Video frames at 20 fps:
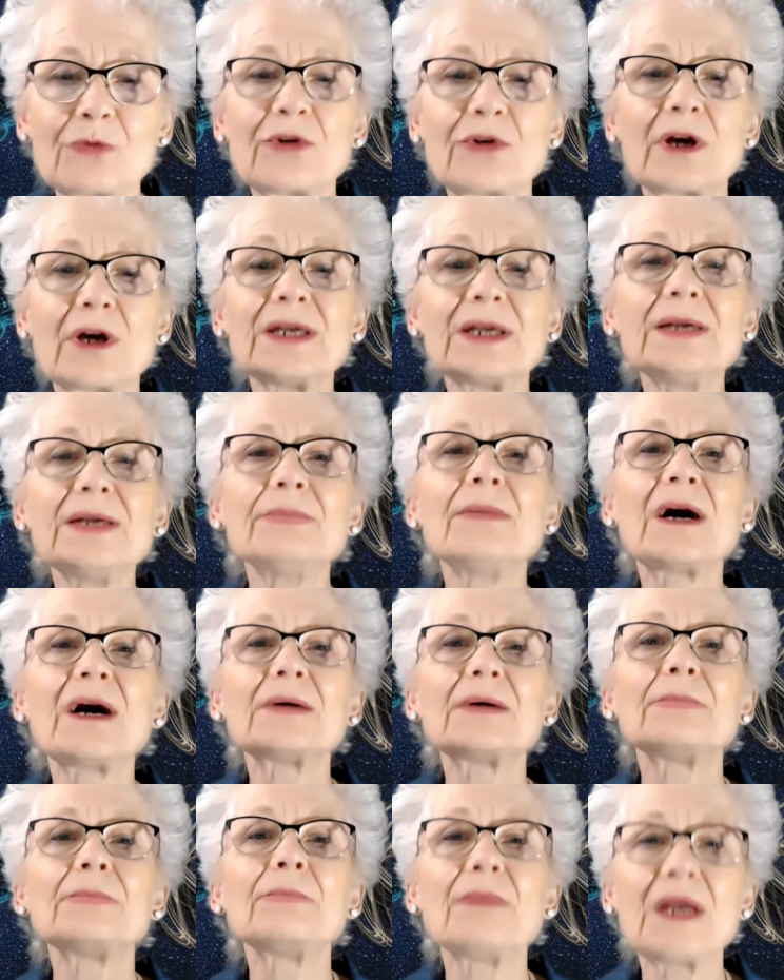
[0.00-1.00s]
für
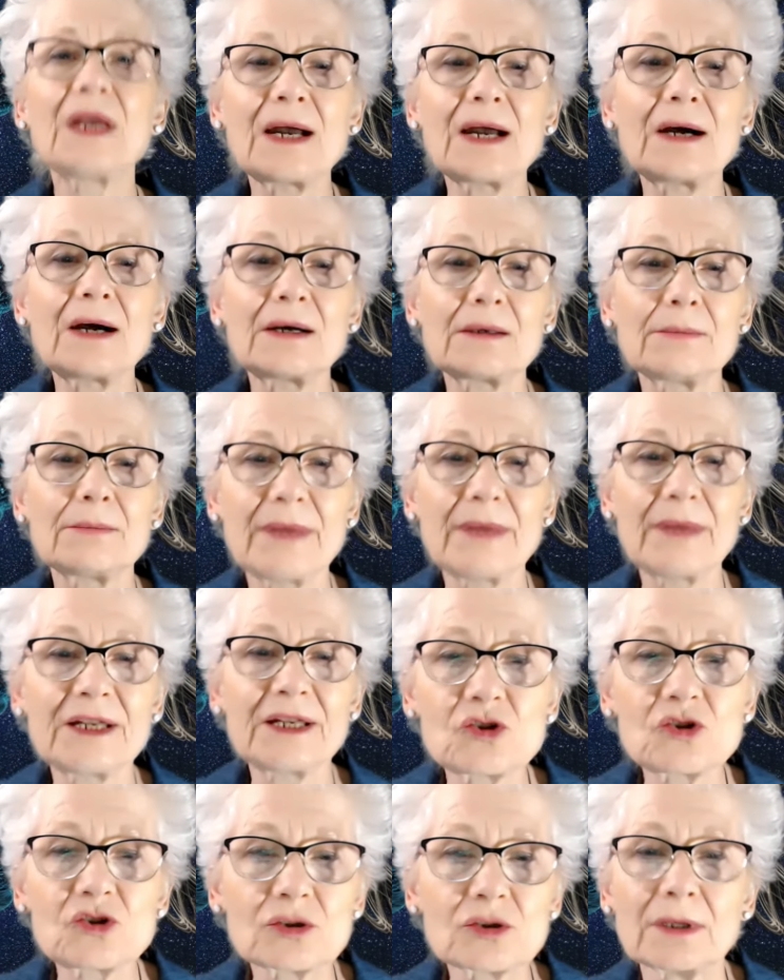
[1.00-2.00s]
immer mehr
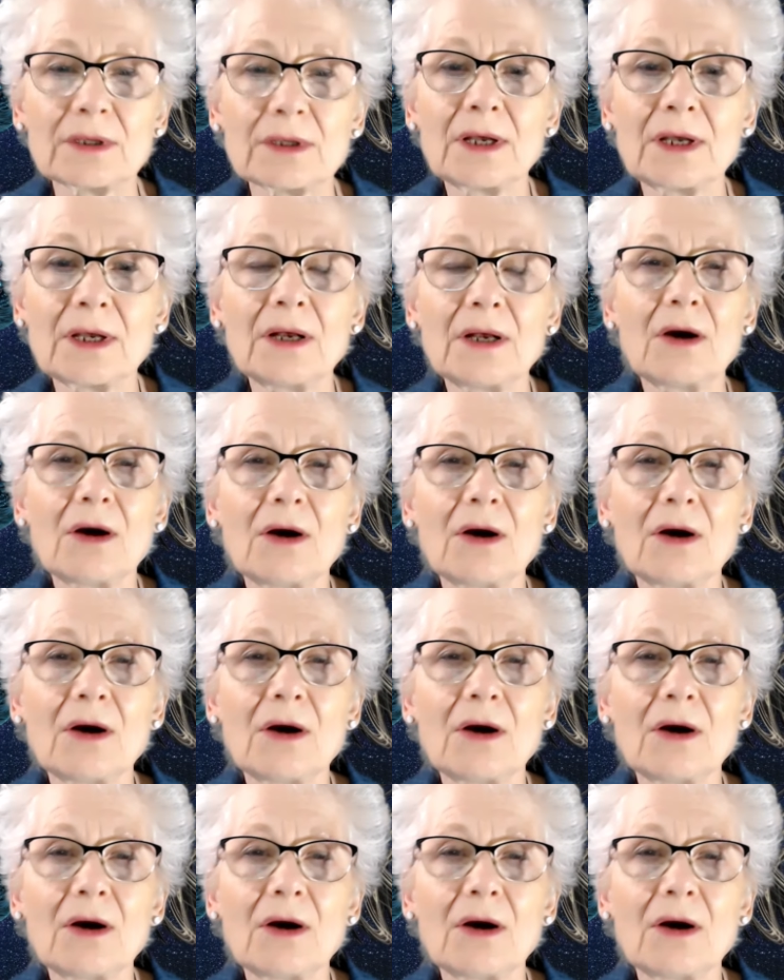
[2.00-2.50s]
Menschen.